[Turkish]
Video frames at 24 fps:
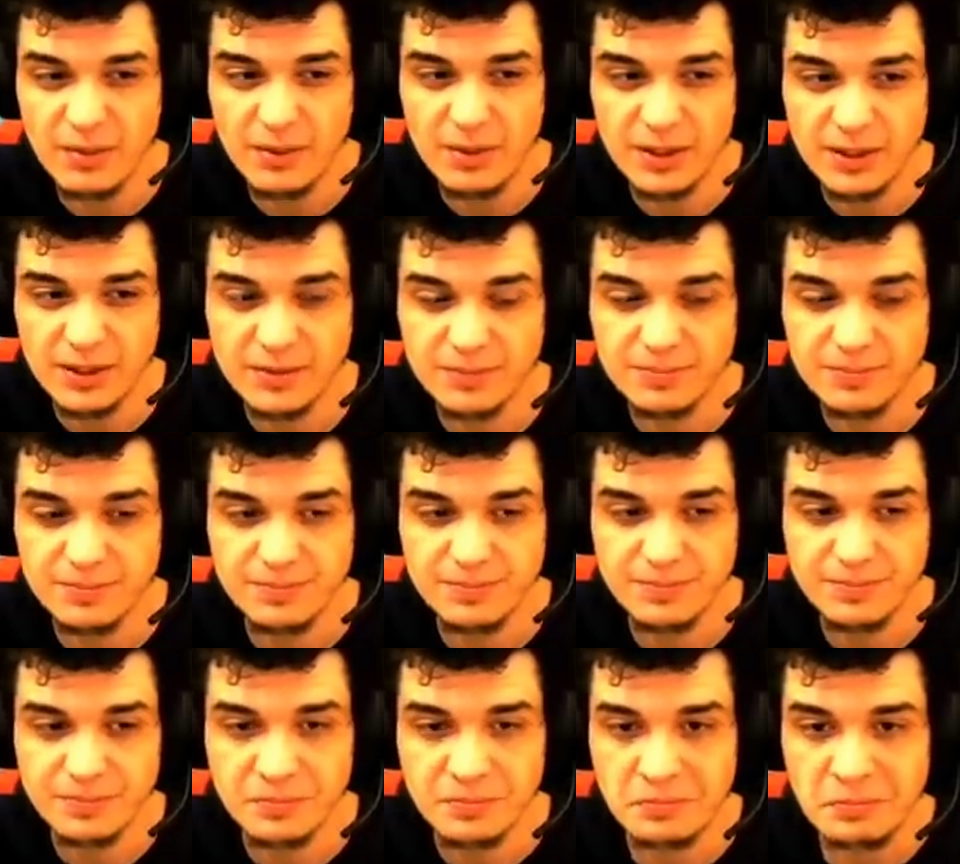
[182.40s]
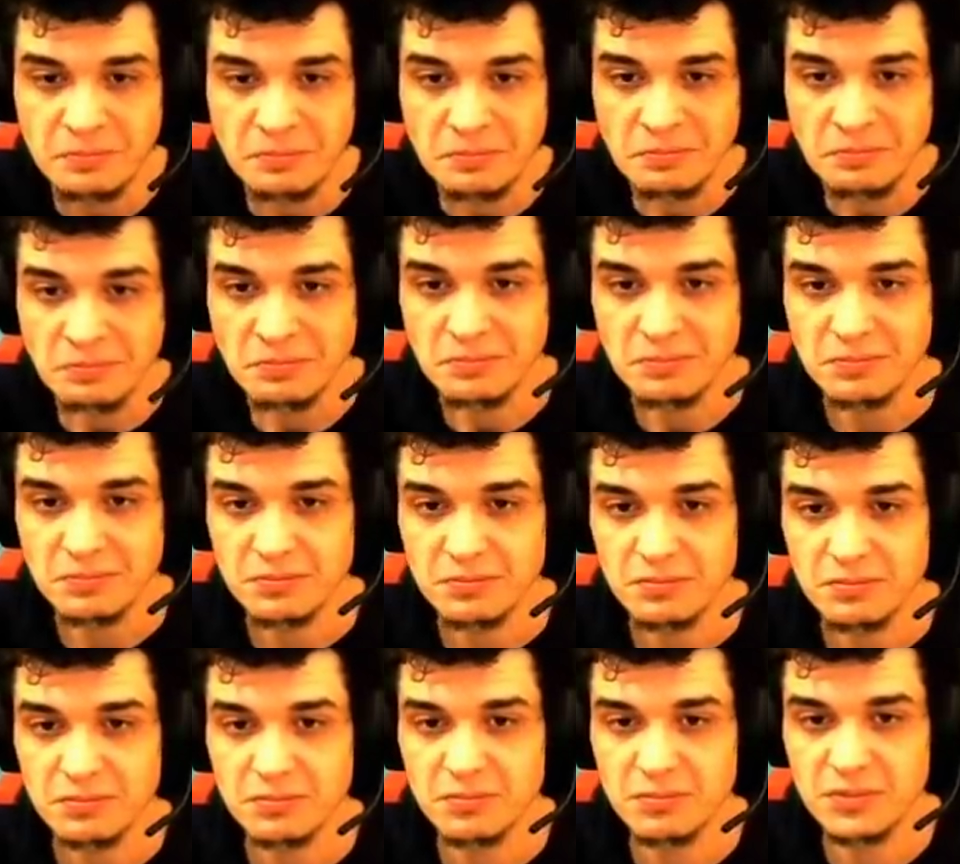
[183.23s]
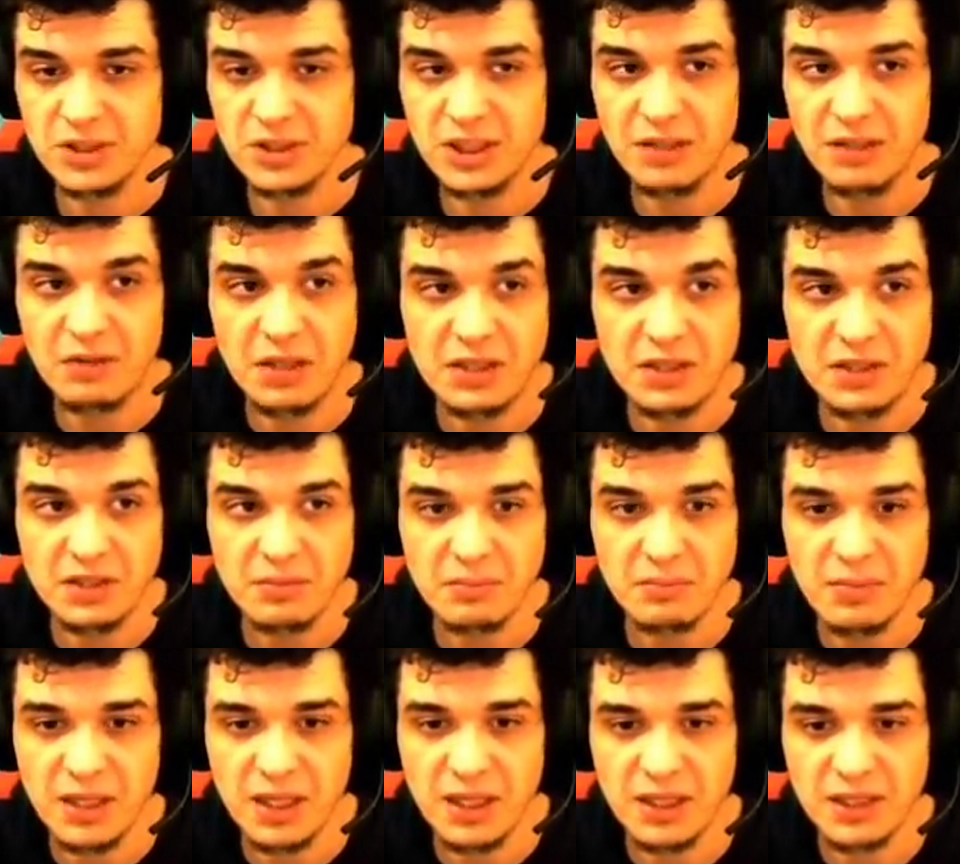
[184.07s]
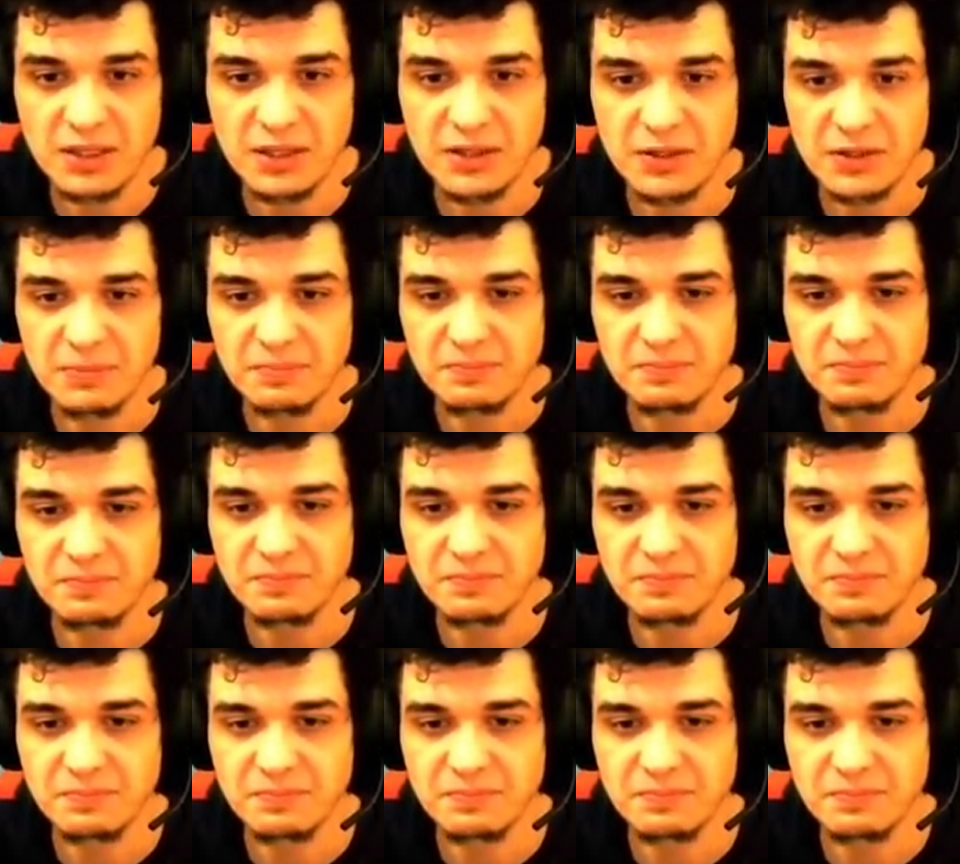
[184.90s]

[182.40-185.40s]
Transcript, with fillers: bakalım. Bir şey verecek mi merak ettim.